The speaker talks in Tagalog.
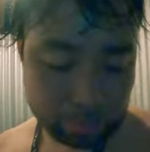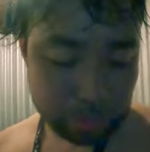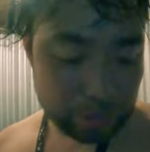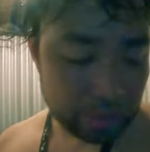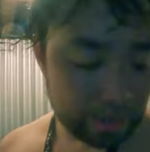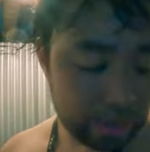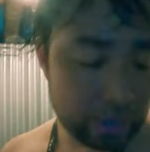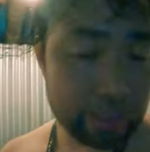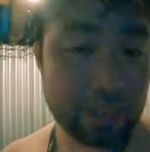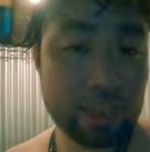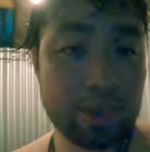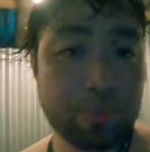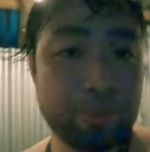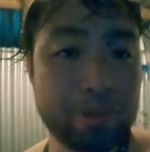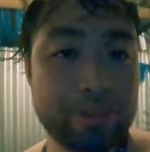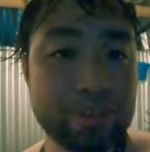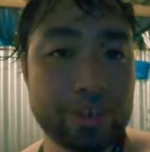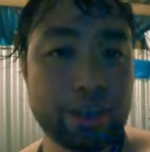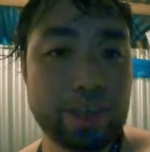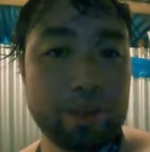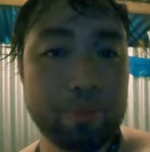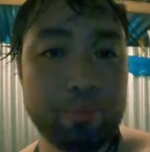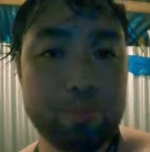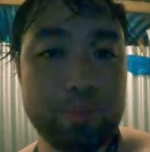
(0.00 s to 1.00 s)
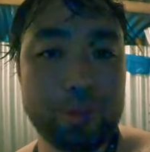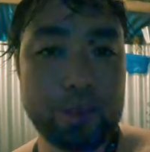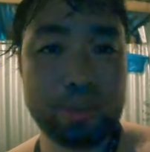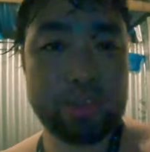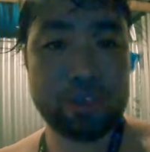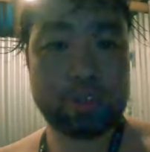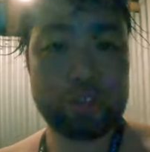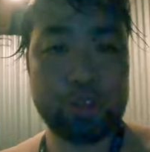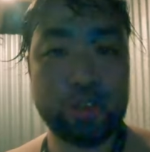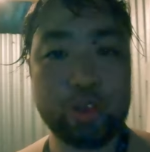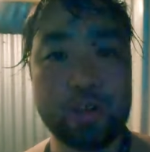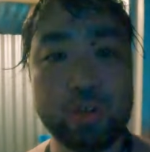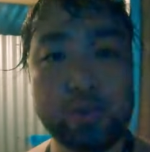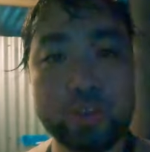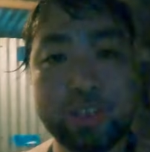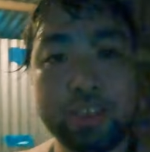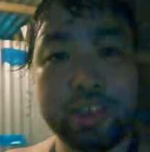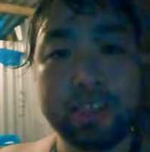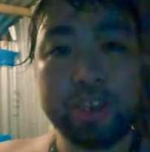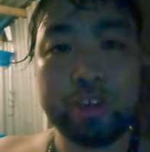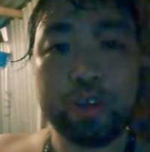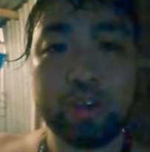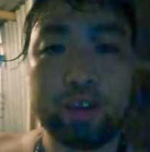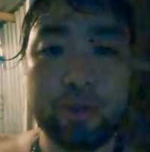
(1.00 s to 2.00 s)
per head namin sa campaign. So
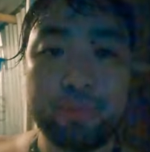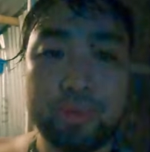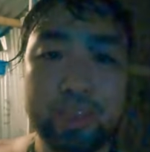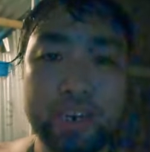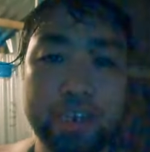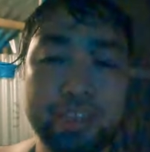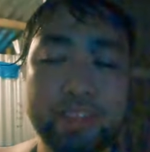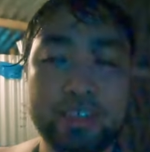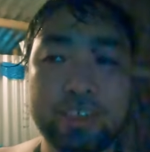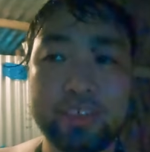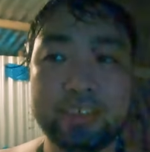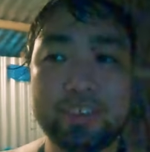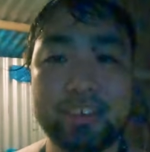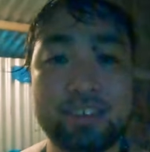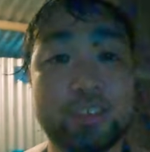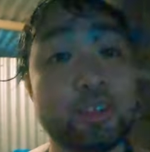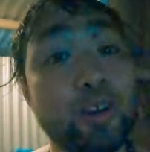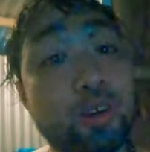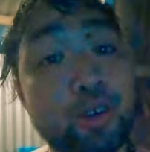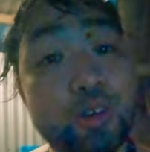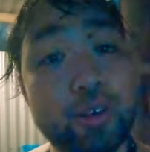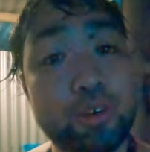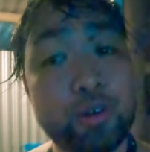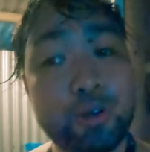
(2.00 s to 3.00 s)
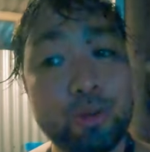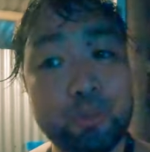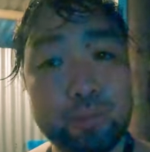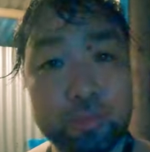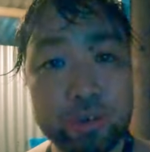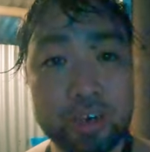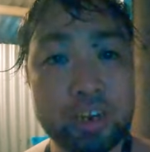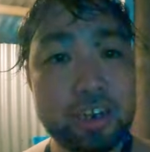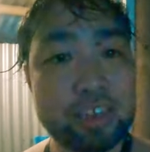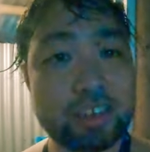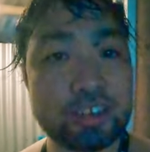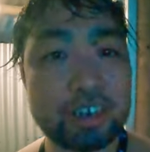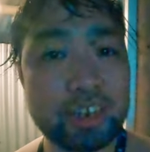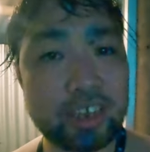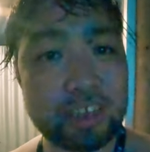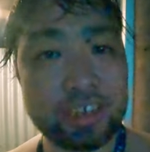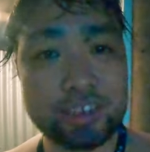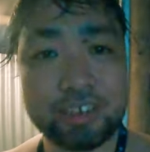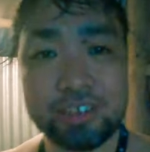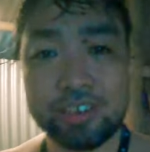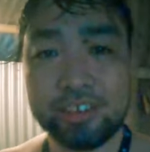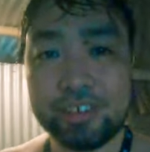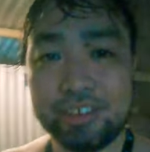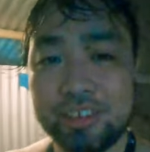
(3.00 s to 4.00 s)
included na yung amenities. So mura lang siya.
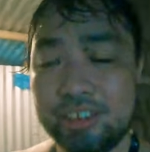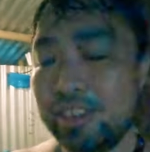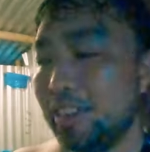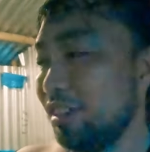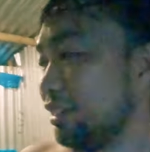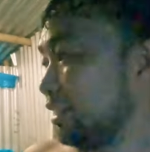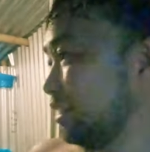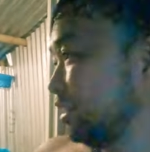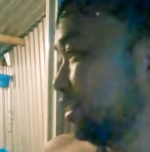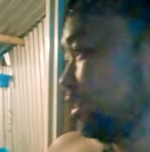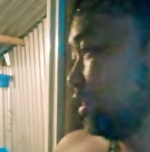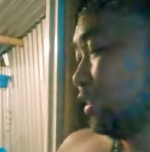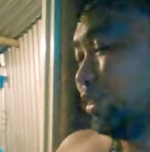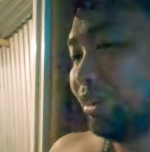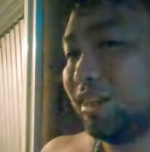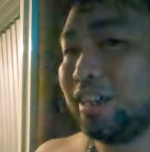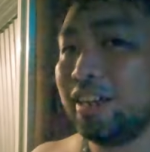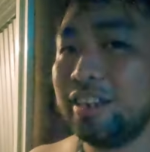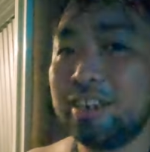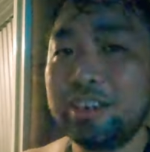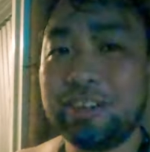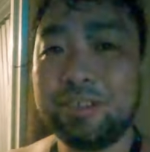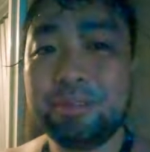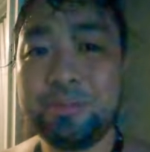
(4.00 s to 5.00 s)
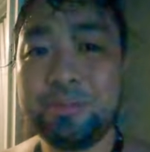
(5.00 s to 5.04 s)
So ayan,